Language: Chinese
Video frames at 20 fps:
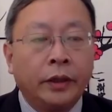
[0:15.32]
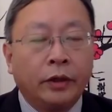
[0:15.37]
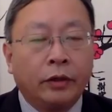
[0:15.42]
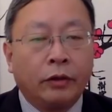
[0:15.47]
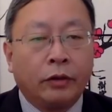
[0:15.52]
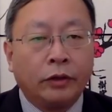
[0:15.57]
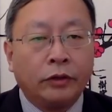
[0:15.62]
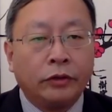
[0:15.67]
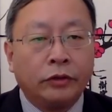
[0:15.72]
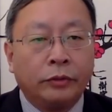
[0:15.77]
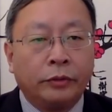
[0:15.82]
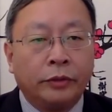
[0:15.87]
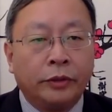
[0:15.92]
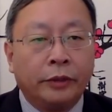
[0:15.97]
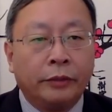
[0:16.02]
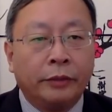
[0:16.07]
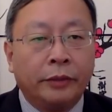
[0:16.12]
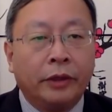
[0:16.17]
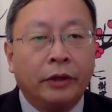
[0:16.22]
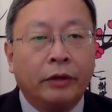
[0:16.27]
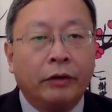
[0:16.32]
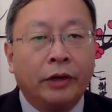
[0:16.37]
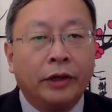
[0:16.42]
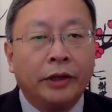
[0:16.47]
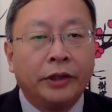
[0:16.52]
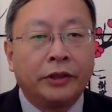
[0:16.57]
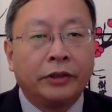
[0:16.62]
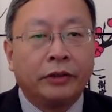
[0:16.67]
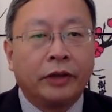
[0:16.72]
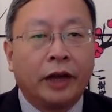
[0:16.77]
观众朋友们，欢
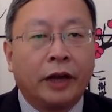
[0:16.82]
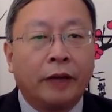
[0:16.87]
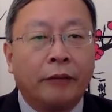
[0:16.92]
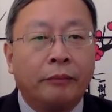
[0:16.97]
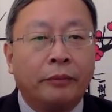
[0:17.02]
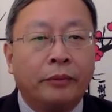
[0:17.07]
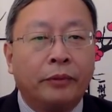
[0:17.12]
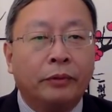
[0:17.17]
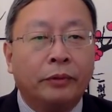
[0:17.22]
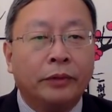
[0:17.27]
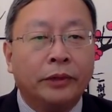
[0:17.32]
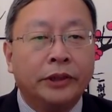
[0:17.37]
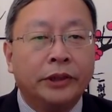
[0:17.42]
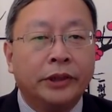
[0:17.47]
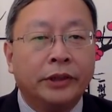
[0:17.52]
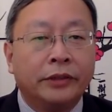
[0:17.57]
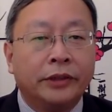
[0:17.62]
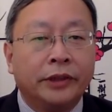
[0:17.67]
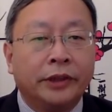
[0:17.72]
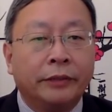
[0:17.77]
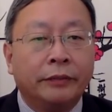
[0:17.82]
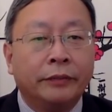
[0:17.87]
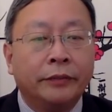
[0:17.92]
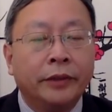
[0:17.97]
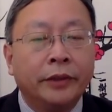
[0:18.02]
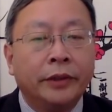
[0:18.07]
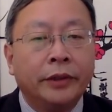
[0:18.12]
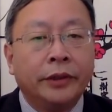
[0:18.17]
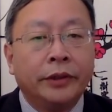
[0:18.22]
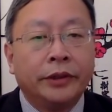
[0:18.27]
迎收看《博文焦点》。
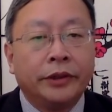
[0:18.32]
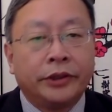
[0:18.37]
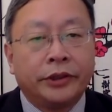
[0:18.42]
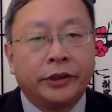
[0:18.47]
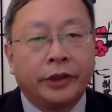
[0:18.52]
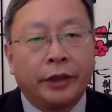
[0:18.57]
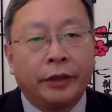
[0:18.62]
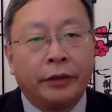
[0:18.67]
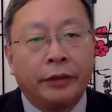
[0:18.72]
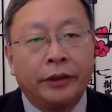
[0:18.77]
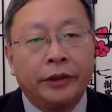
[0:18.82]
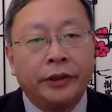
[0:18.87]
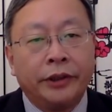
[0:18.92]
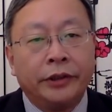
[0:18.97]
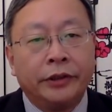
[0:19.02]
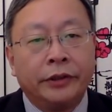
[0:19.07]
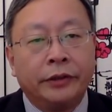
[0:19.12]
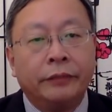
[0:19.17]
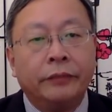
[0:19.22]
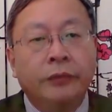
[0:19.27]
十二月一日，